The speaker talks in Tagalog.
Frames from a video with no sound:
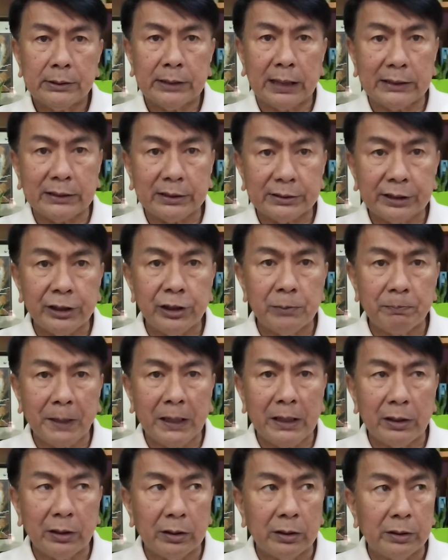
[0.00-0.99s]
dadating yung
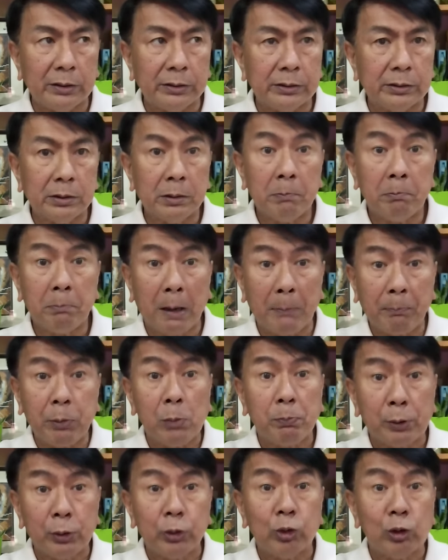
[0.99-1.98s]
panahon,
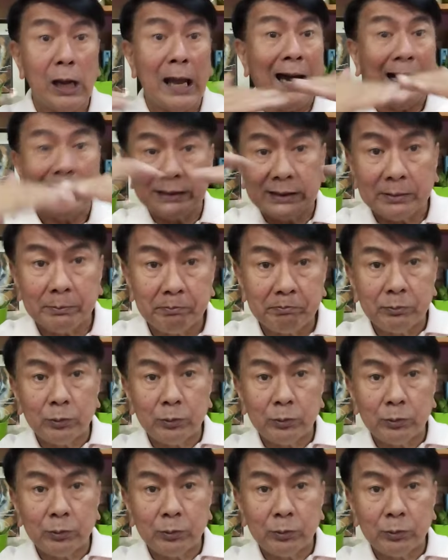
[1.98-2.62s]
mapupuno lahat.